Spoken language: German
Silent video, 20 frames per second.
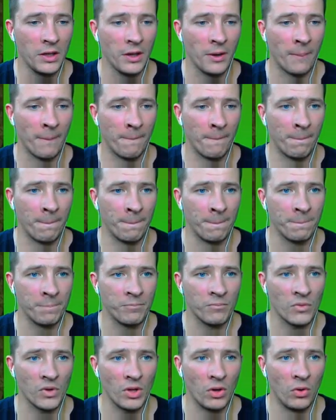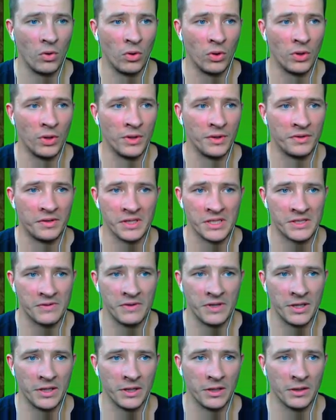Ähm, und
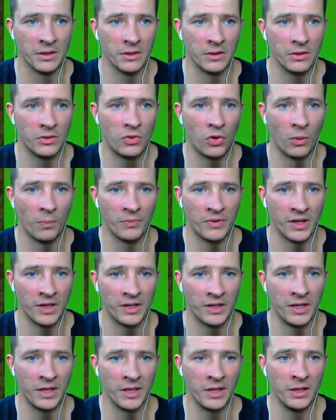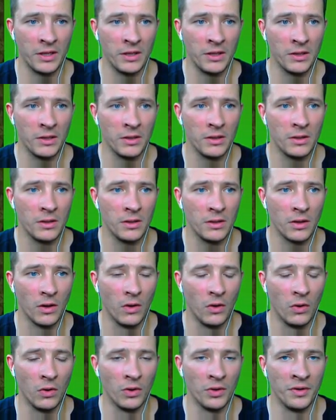deswegen kommt der King
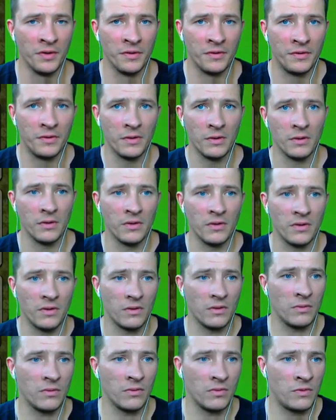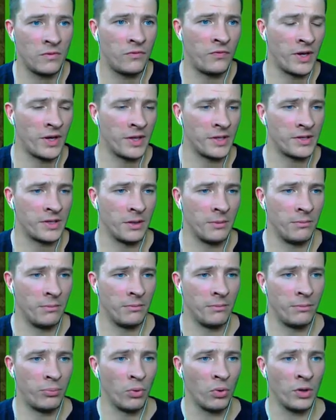und wenn ich
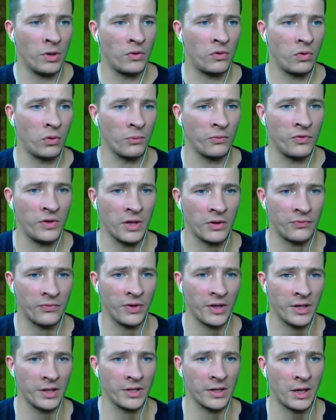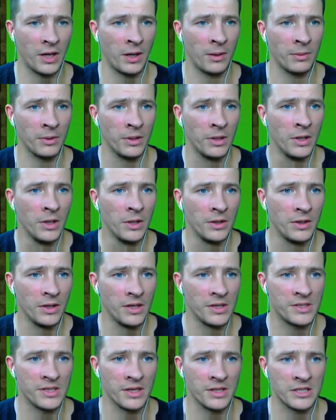den Bogiturm wieder fertig habe,
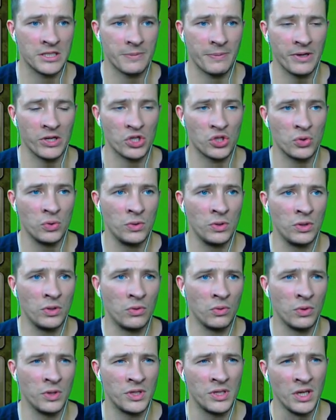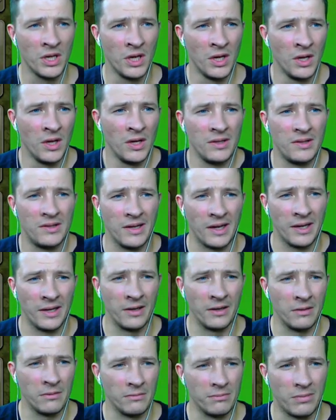der ist ja in zwei Stunden durch,
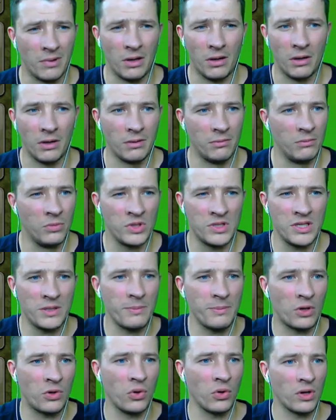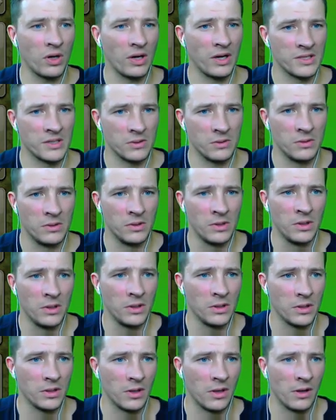dann oh, muss ich mal gucken. Also,
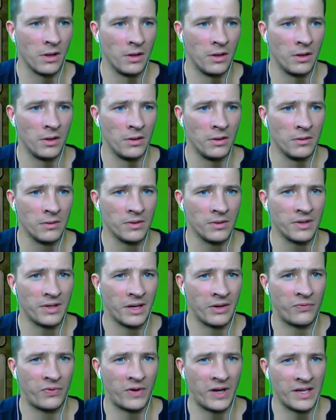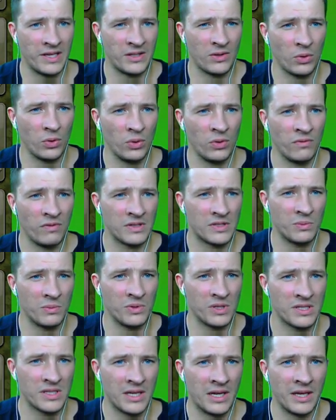äh, dann vielleicht noch irgendwas, um
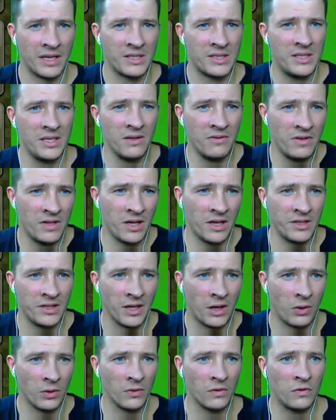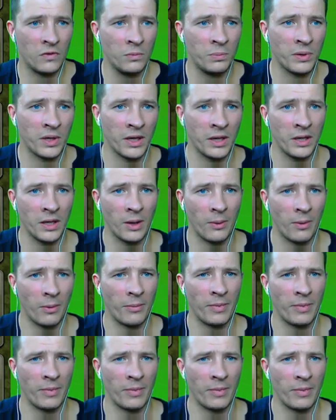das Elixier wieder down zu bringen. Aber
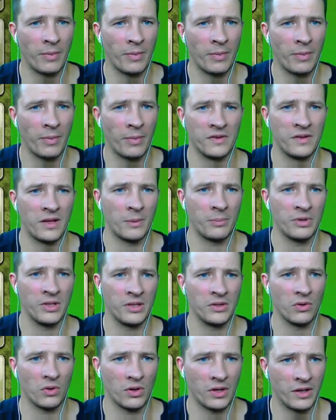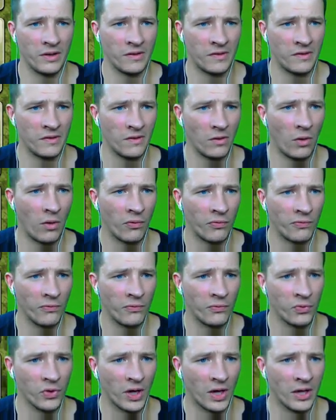mal, mal gucken, also da bin ich noch ganz offen
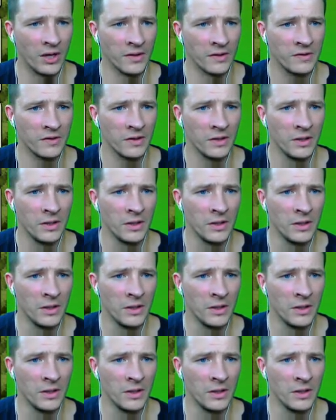für alles.